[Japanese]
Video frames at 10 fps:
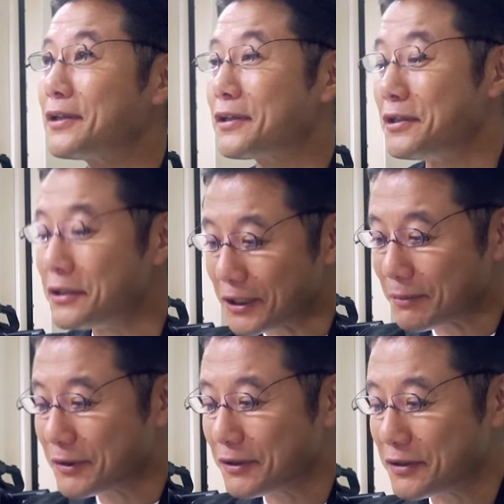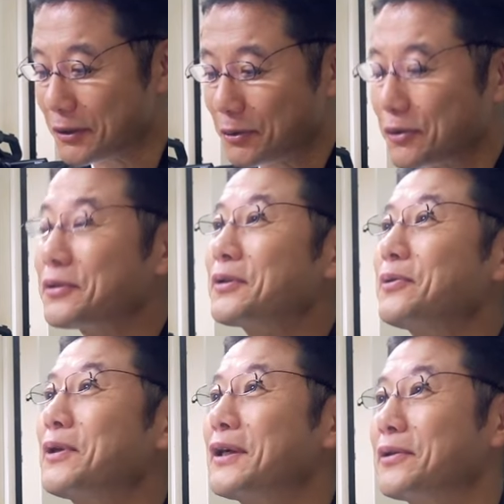気になりませんでした東京にいて
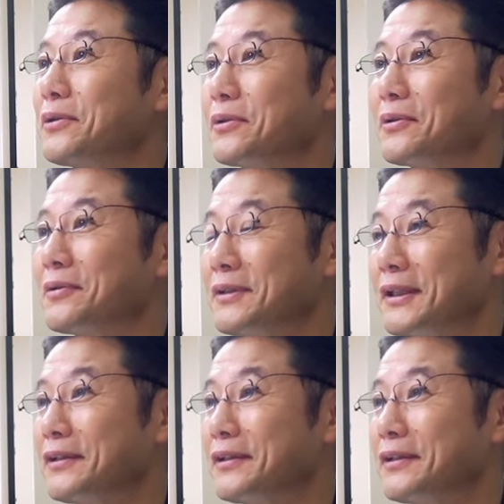工科業こんな